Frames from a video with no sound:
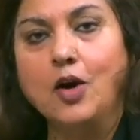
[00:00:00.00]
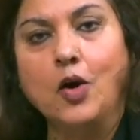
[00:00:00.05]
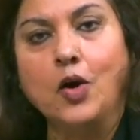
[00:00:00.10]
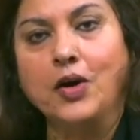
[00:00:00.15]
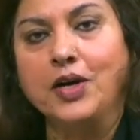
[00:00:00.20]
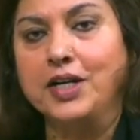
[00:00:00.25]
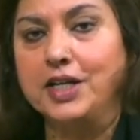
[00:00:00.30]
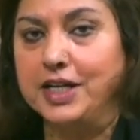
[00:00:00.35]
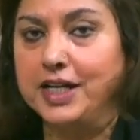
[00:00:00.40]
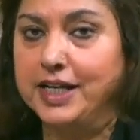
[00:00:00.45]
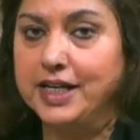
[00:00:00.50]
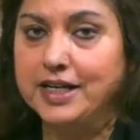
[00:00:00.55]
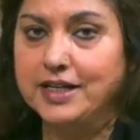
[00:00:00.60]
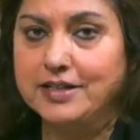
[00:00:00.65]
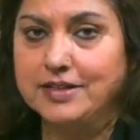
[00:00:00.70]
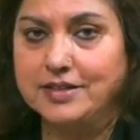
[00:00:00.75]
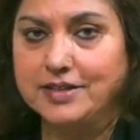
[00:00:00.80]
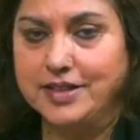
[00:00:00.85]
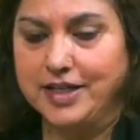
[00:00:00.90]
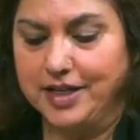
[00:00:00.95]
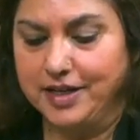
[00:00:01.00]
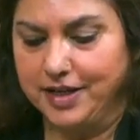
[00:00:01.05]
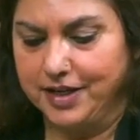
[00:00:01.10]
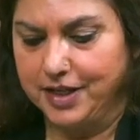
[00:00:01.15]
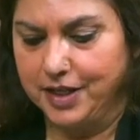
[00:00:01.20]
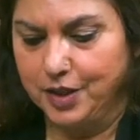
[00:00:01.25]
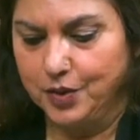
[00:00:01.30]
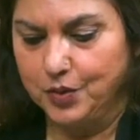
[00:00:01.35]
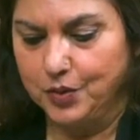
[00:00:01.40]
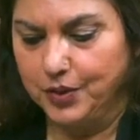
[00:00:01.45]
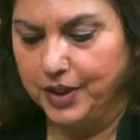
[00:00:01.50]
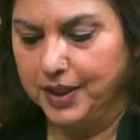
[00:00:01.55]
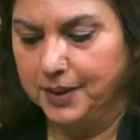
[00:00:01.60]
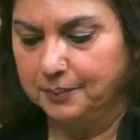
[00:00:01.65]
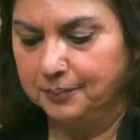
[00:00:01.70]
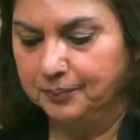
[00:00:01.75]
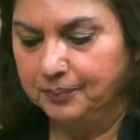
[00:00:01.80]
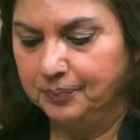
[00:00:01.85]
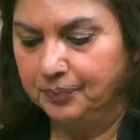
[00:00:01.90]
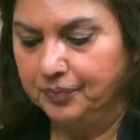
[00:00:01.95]
और टिकर्स चल रहे होंगे
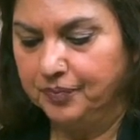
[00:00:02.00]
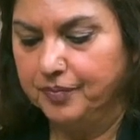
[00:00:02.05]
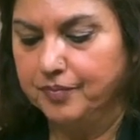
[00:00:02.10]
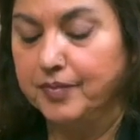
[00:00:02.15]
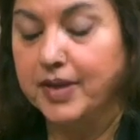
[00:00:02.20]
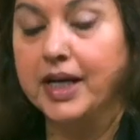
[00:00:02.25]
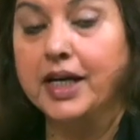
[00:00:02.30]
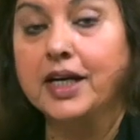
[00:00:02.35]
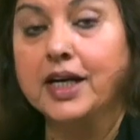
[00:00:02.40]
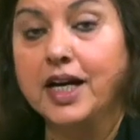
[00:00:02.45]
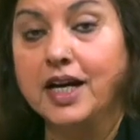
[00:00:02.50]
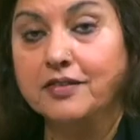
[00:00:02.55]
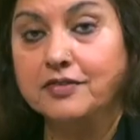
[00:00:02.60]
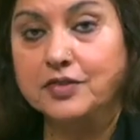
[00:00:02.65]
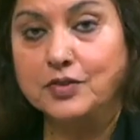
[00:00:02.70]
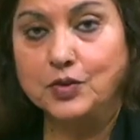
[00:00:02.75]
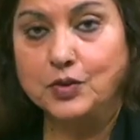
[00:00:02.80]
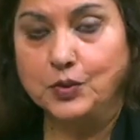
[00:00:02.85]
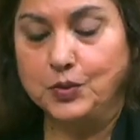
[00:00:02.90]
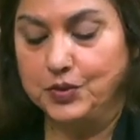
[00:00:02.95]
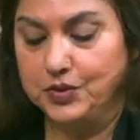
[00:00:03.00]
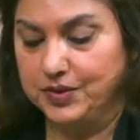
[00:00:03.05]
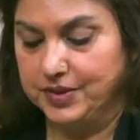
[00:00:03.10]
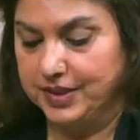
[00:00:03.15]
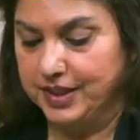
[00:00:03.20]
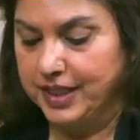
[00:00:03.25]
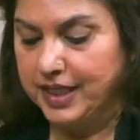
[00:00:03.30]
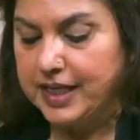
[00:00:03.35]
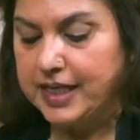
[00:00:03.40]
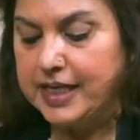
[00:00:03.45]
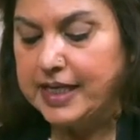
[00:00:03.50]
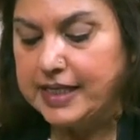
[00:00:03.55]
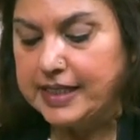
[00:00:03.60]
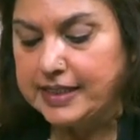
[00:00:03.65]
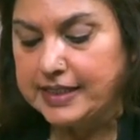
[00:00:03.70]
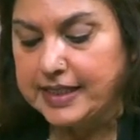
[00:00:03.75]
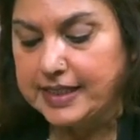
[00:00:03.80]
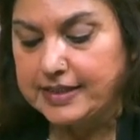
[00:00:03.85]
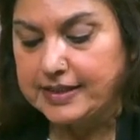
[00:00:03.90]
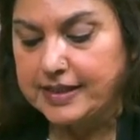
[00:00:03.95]
मगर अफसोस
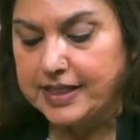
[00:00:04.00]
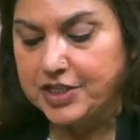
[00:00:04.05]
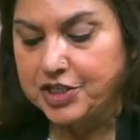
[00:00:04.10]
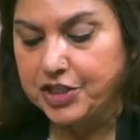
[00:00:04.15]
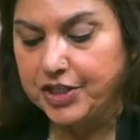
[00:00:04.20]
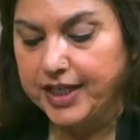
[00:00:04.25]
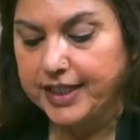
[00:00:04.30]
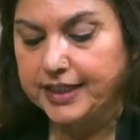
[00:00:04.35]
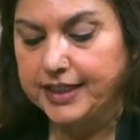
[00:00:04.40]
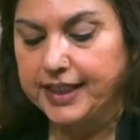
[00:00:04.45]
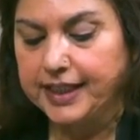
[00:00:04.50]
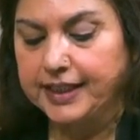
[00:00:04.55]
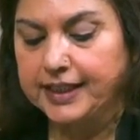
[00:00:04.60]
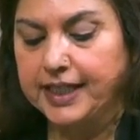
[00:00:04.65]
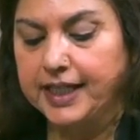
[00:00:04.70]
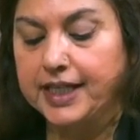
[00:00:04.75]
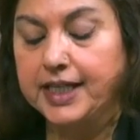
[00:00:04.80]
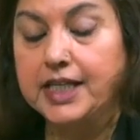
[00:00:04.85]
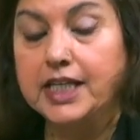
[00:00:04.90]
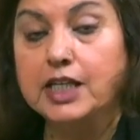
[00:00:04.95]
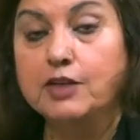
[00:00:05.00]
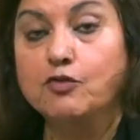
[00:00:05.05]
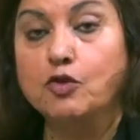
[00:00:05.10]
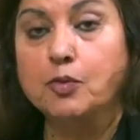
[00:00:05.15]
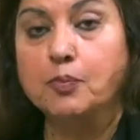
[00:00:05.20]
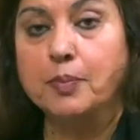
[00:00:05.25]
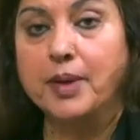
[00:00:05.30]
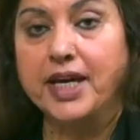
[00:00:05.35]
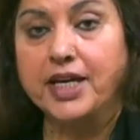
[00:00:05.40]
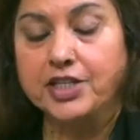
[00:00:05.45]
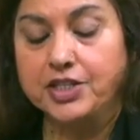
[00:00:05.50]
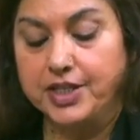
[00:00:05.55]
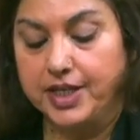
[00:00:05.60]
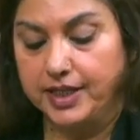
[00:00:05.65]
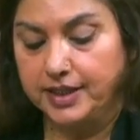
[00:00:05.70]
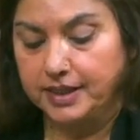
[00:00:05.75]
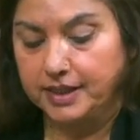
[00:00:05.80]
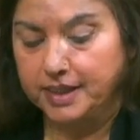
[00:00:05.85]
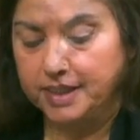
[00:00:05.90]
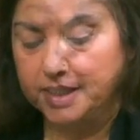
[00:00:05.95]
जिस नशियाती इदारे की वो
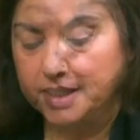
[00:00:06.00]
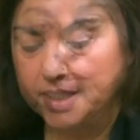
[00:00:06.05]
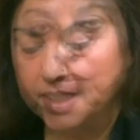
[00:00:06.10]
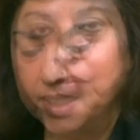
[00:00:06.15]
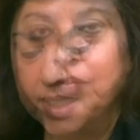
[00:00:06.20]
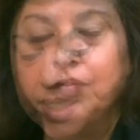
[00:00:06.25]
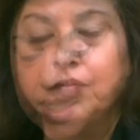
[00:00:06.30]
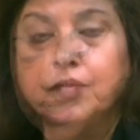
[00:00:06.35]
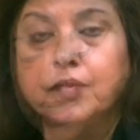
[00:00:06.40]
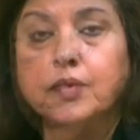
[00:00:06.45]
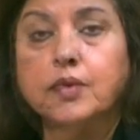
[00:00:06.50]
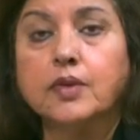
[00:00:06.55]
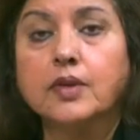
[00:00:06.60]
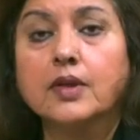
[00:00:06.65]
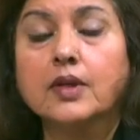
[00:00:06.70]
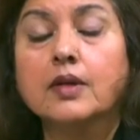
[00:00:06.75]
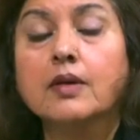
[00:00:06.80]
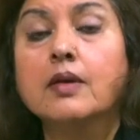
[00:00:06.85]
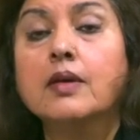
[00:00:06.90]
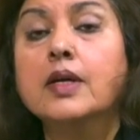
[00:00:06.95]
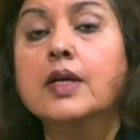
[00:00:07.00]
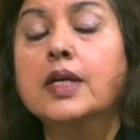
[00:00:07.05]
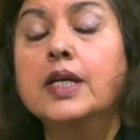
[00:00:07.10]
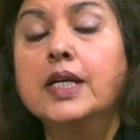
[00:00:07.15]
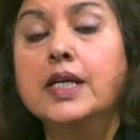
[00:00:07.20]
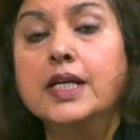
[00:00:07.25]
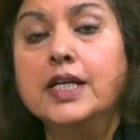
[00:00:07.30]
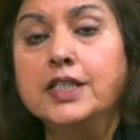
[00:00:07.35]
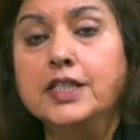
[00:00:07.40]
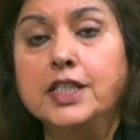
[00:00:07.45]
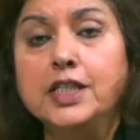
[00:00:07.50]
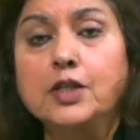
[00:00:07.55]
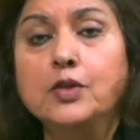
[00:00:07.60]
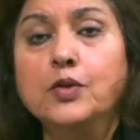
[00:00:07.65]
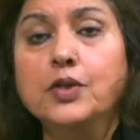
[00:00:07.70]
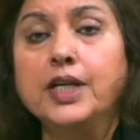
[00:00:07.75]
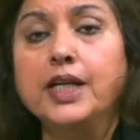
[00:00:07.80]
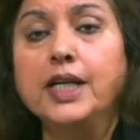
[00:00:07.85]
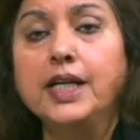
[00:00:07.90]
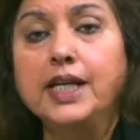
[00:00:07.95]
पहचान थी
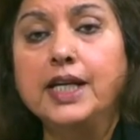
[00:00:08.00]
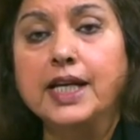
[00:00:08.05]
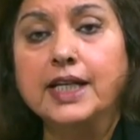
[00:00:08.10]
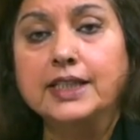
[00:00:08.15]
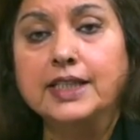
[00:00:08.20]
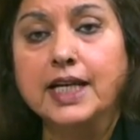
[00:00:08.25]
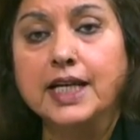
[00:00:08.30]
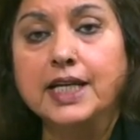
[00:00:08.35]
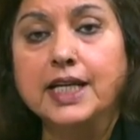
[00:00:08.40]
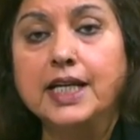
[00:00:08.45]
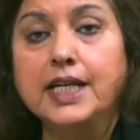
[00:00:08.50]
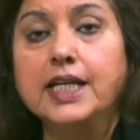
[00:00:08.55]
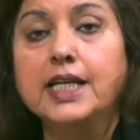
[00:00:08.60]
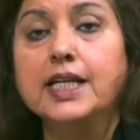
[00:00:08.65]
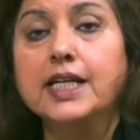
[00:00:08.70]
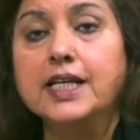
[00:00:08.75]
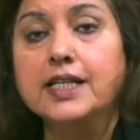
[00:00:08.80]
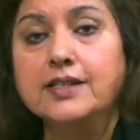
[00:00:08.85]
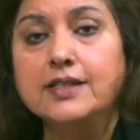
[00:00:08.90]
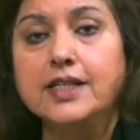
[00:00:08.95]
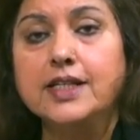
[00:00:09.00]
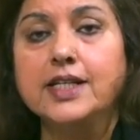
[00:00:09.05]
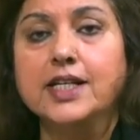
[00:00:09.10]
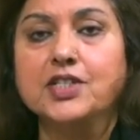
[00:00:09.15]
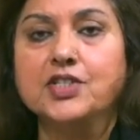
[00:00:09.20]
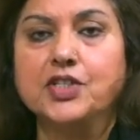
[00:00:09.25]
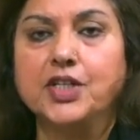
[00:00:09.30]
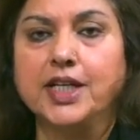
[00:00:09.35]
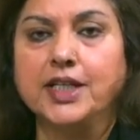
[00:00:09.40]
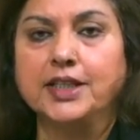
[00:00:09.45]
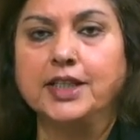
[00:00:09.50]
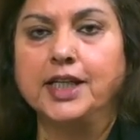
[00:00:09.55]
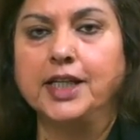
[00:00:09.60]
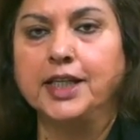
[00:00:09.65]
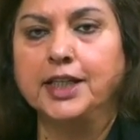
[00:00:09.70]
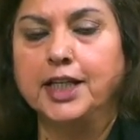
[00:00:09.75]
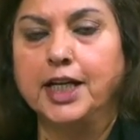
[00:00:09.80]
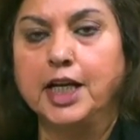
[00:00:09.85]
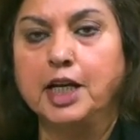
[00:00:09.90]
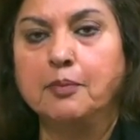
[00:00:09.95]
जिन्होंने ना जाने इसी नशियाती
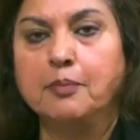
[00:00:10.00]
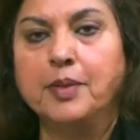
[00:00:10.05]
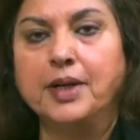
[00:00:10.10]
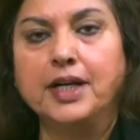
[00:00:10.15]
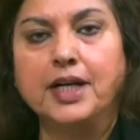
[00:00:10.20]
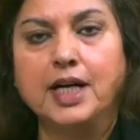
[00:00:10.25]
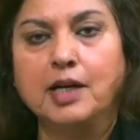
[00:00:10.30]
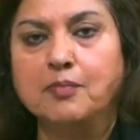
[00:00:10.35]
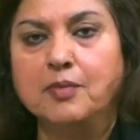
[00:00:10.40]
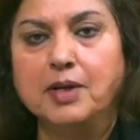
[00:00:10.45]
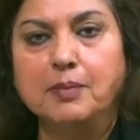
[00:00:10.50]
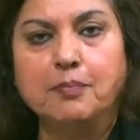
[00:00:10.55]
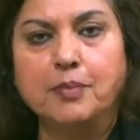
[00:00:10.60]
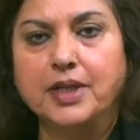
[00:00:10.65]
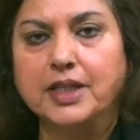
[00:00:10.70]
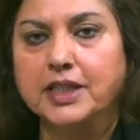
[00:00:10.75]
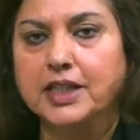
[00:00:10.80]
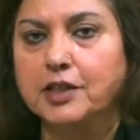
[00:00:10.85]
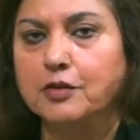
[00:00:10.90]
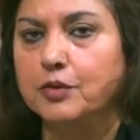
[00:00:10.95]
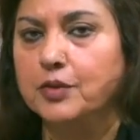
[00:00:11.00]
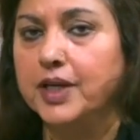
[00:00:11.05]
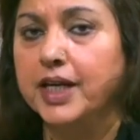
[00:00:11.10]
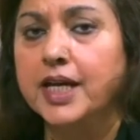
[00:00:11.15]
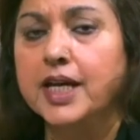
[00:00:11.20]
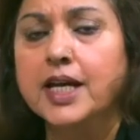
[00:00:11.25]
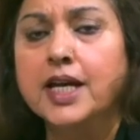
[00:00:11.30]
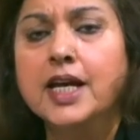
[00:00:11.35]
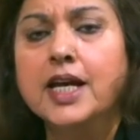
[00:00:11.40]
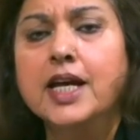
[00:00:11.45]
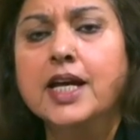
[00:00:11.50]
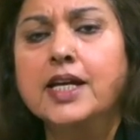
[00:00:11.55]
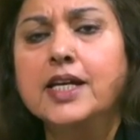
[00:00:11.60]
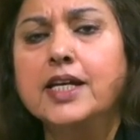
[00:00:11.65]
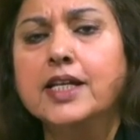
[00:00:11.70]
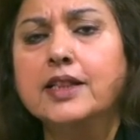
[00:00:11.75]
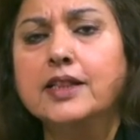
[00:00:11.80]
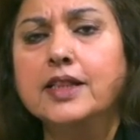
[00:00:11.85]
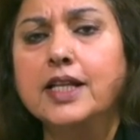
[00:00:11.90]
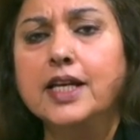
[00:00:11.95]
इदारे पर खबरें पढ़ते हुए
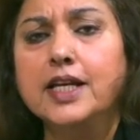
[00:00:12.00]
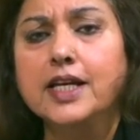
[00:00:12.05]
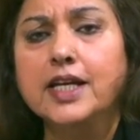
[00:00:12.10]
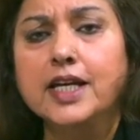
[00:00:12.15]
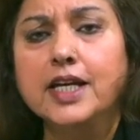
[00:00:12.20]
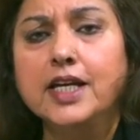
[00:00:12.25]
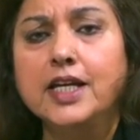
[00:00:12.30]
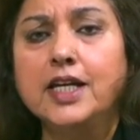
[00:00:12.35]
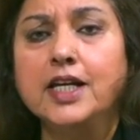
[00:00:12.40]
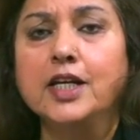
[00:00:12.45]
कितने ही